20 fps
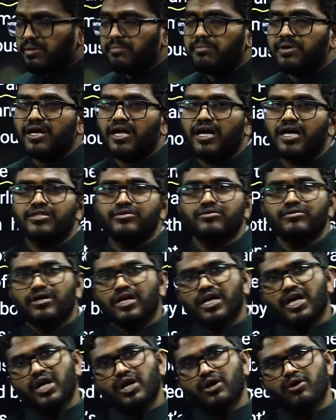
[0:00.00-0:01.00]
మెంబర్ కాదు
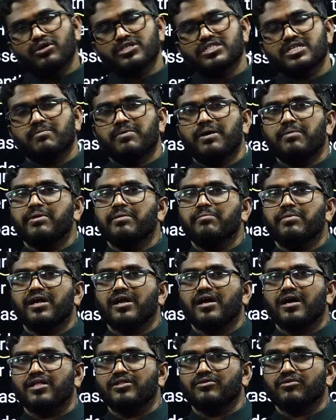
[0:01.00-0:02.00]
లోక్సభ మెంబర్
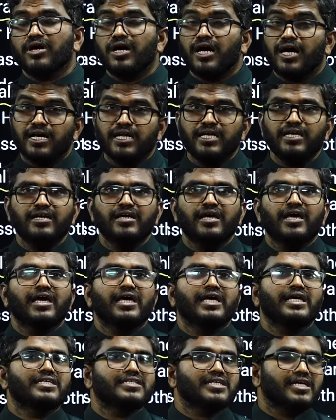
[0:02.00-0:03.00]
కాదు కానీ
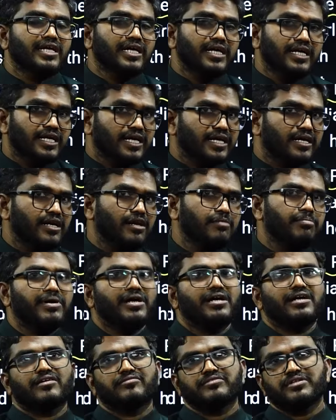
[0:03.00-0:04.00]
ఈజ్ అన్ ఇంటెగ్రల్
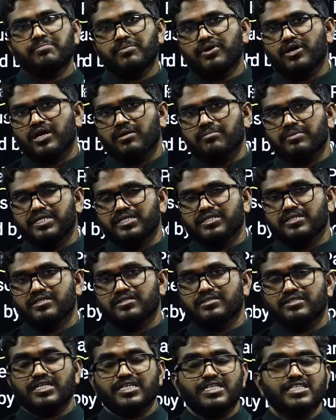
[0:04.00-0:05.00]
పార్ట్ ఆఫ్ ద పార్లమెంట్
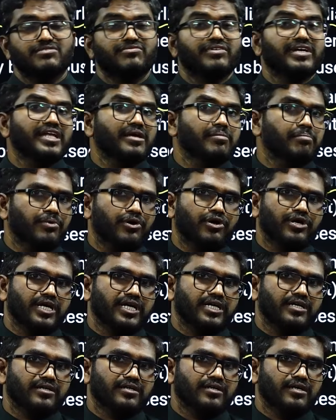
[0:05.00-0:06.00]
దట్ ఈస్ వెరీ
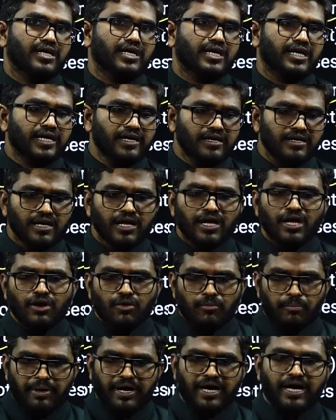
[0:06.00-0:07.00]
ఇంపార్టెంట్ అంటే
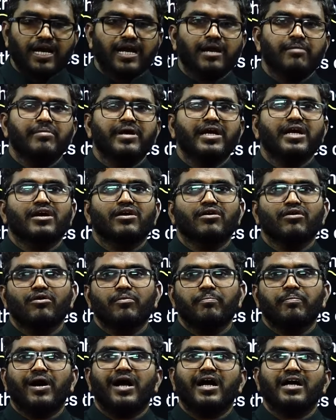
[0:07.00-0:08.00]
పార్లమెంట్లో
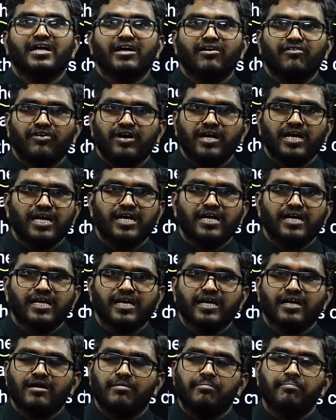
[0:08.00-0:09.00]
పార్ట్ అవ్వాలంటే
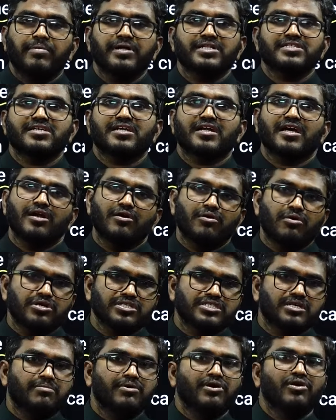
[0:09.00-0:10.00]
కంపల్సరీగా
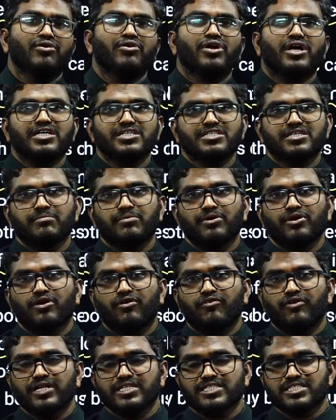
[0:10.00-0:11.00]
లోక్సభలో రాజ్యసభలో
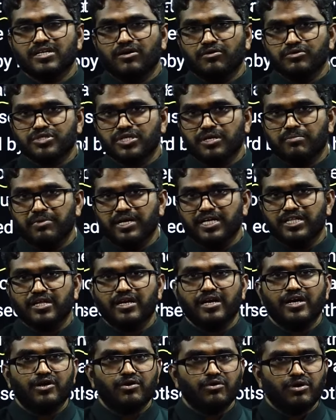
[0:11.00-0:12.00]
అవ్వాల్సిన అవసరం
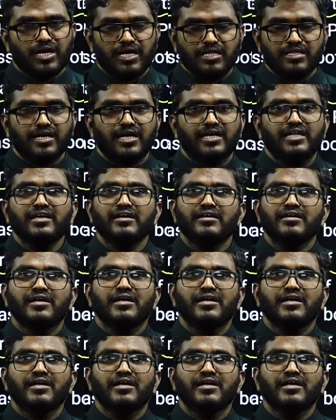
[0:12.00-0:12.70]
లేదన్నట్టు కాదు కానీ